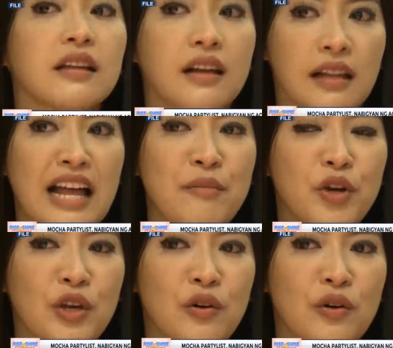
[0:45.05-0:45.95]
nagkaroon ng
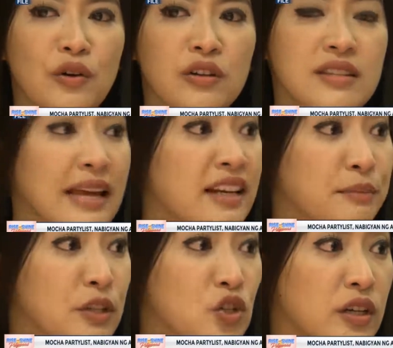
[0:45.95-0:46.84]
kanser ang kanyang
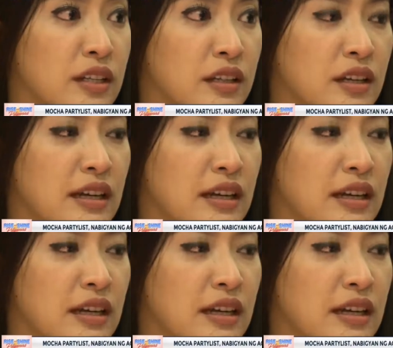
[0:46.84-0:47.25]
ina.